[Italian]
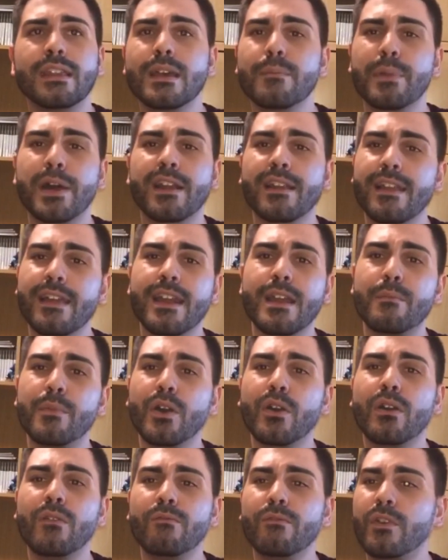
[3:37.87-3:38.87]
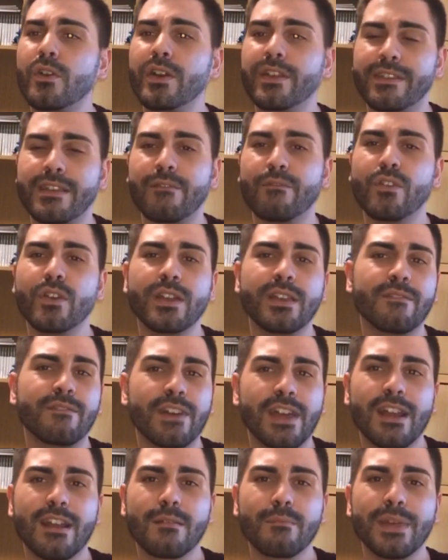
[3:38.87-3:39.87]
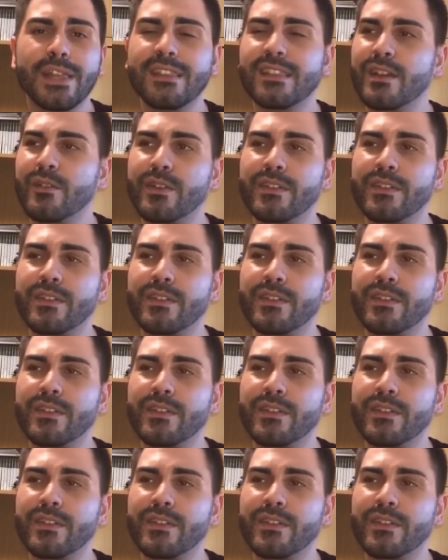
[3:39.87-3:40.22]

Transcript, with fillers: ne parleremo con voi se a voi veramente